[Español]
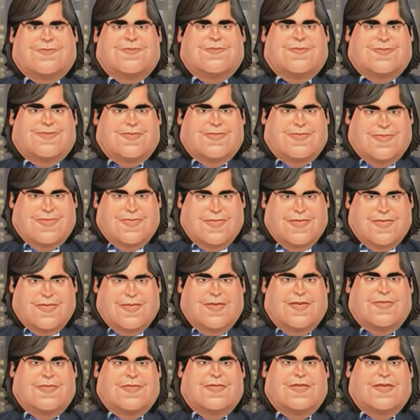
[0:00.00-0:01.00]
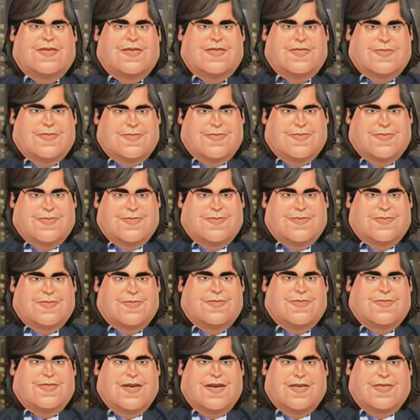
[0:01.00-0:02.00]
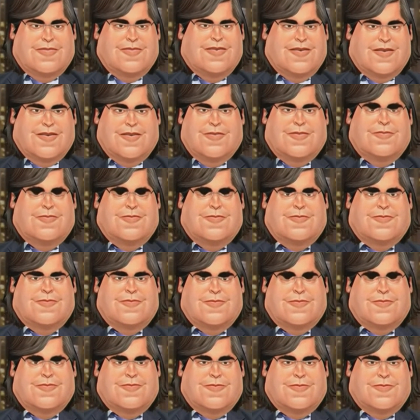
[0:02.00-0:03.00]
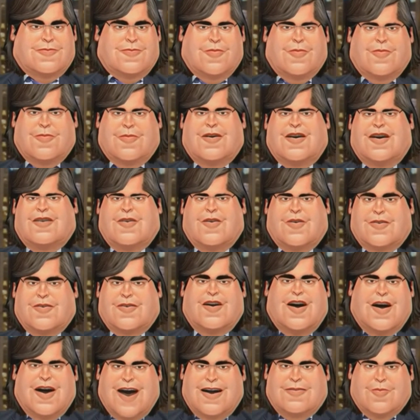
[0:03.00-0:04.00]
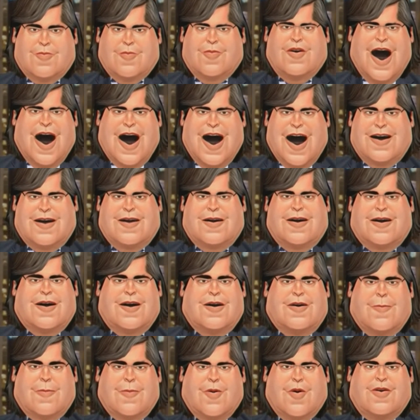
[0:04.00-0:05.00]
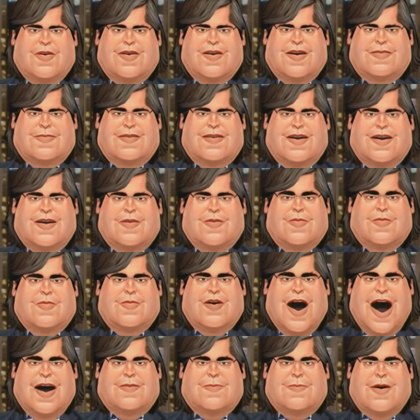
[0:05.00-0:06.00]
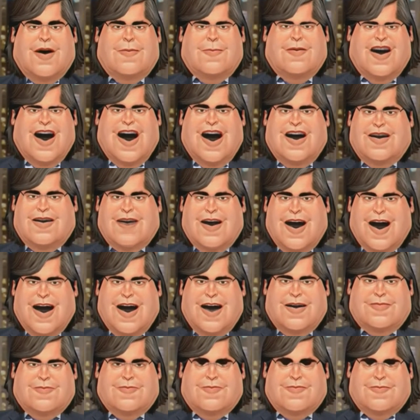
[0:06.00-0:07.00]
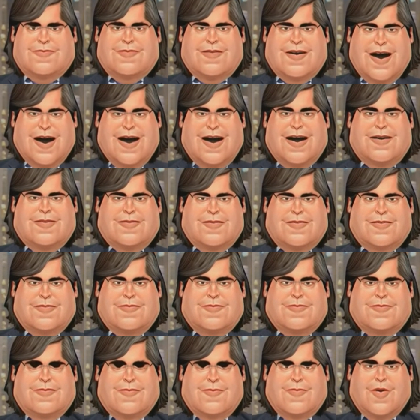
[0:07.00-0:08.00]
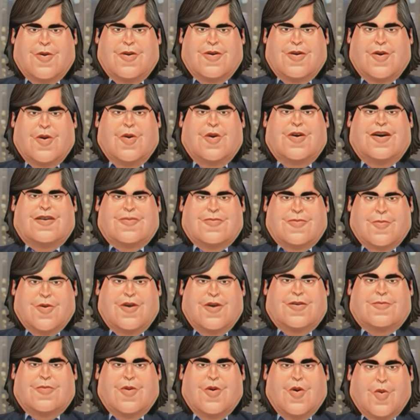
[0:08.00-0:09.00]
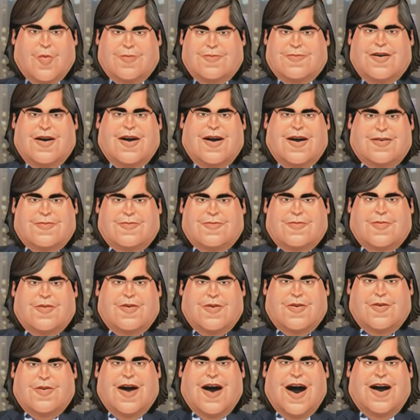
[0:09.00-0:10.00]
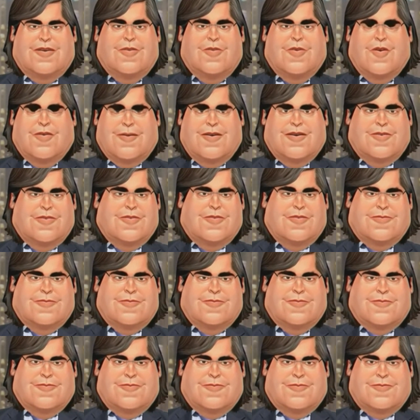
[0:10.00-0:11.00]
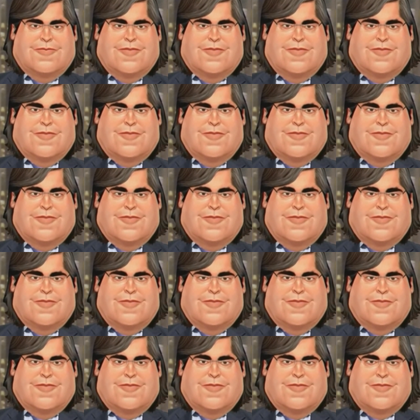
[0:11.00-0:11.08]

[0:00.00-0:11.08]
Perfecto. Ahí sí, está. sí. Así. Son lindos al natural. Porque tienen un alma bella. ¿eh? Ah, es el alma. Porque con esfuerzo y con talento han logrado lo mejor